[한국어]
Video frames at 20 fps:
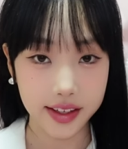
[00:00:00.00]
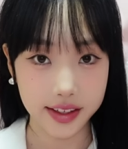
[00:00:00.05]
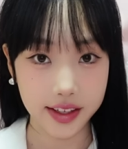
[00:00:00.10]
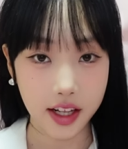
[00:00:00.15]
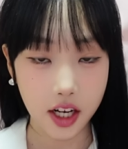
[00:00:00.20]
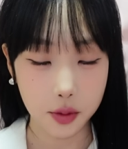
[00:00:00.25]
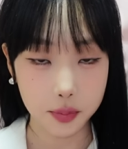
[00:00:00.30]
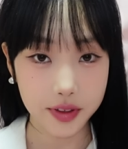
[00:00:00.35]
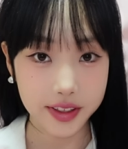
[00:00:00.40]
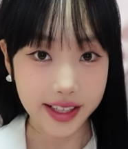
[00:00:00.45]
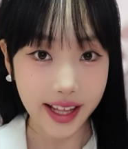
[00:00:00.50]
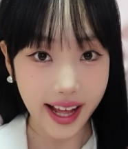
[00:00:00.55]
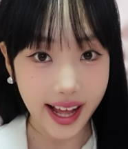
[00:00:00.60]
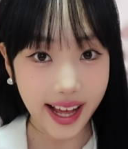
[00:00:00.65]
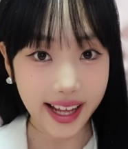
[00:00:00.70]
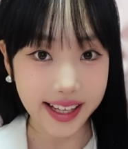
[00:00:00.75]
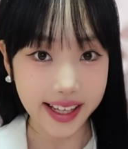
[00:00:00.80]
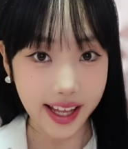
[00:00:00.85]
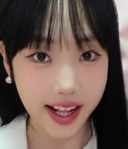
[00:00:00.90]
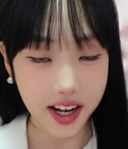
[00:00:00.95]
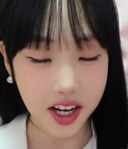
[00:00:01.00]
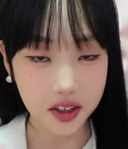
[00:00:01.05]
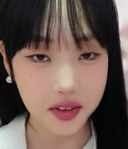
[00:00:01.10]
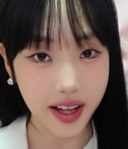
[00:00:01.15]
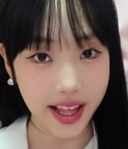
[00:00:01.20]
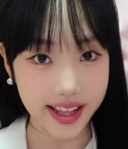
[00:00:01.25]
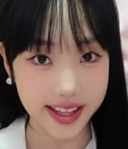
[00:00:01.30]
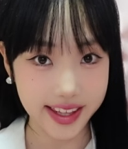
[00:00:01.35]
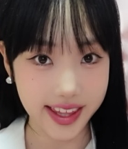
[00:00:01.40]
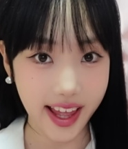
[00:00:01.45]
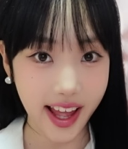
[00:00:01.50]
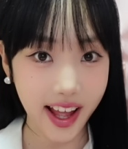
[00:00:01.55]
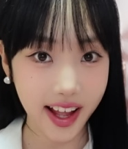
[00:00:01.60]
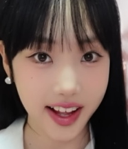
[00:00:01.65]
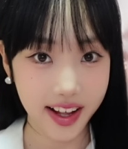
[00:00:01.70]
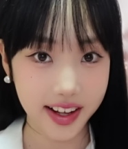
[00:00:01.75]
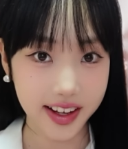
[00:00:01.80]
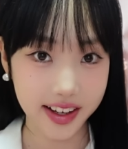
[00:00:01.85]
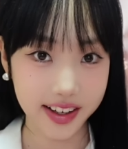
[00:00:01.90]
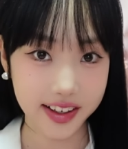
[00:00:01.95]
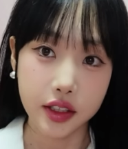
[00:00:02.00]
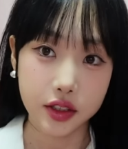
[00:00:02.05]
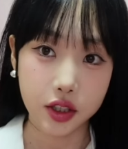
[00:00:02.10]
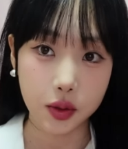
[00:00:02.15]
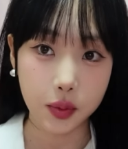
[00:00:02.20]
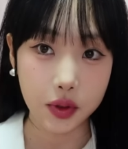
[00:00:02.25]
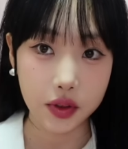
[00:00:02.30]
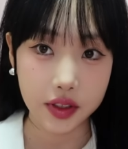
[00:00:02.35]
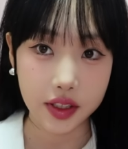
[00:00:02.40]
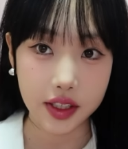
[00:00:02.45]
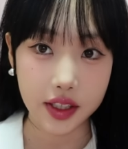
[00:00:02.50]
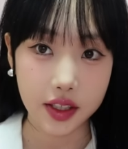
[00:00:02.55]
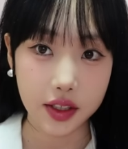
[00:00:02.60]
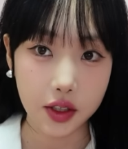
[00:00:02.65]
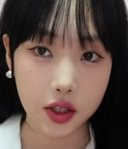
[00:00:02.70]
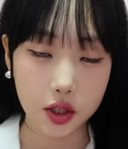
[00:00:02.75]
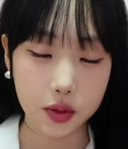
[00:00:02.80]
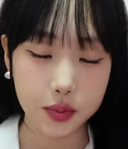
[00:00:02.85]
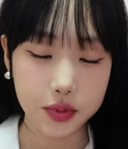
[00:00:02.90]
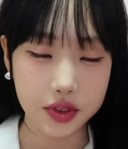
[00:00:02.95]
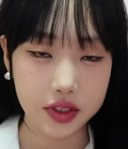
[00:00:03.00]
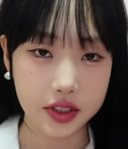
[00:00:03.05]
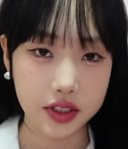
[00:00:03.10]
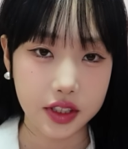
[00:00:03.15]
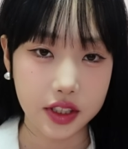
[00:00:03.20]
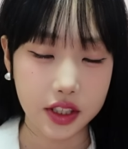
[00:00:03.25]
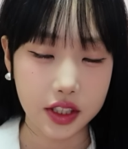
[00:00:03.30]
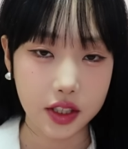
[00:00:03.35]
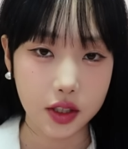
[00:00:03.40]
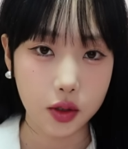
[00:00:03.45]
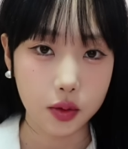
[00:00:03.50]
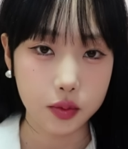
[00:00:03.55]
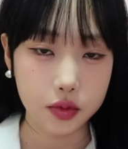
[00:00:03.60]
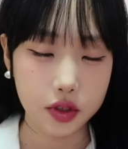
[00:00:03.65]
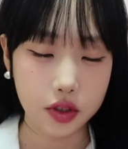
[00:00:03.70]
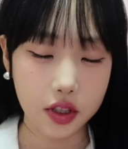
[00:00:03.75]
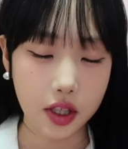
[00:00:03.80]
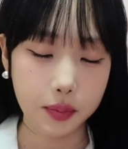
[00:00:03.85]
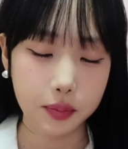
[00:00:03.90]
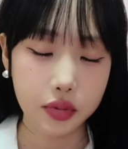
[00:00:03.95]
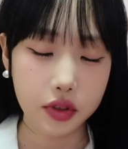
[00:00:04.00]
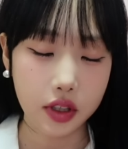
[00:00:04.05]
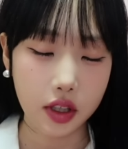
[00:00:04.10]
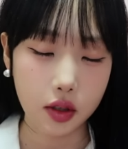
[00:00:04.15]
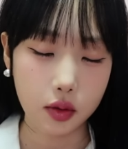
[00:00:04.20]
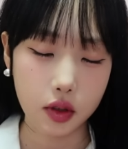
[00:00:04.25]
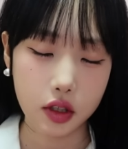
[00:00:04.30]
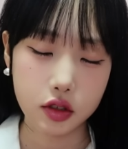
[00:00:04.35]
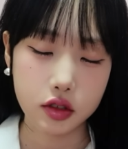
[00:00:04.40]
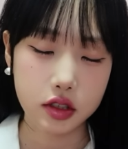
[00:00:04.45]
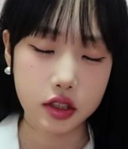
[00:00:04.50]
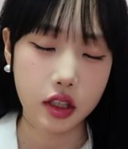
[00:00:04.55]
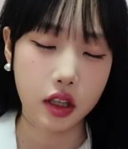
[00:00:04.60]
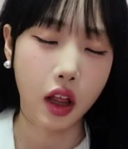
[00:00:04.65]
여러분 하이 헬로 안녕? 저번에 여러분들이 엄청 예쁘다고 해주